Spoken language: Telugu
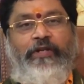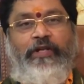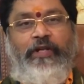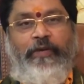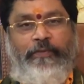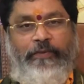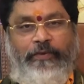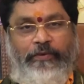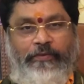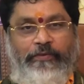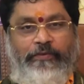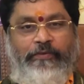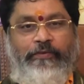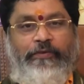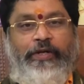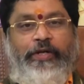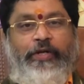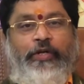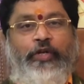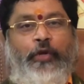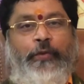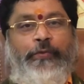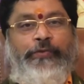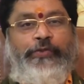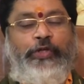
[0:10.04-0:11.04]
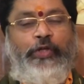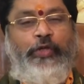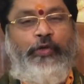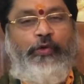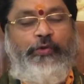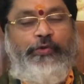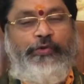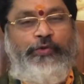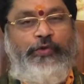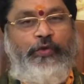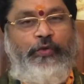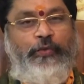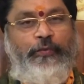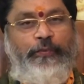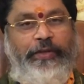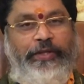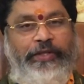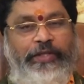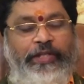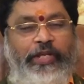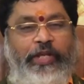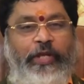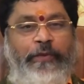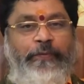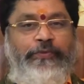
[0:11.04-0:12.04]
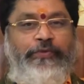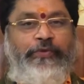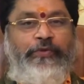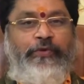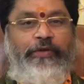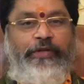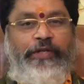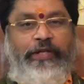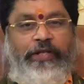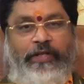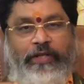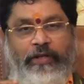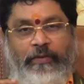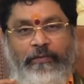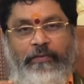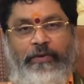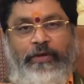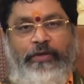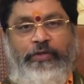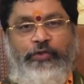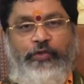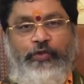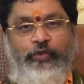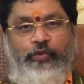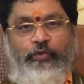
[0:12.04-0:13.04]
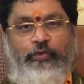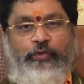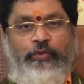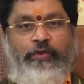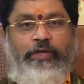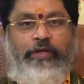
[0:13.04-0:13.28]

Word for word: ఇప్పుడు రెండో ఎపిసోడ్కి వస్తున్నాం ప్రతి ఎపిసోడ్కి నంబర్ ఇస్తూ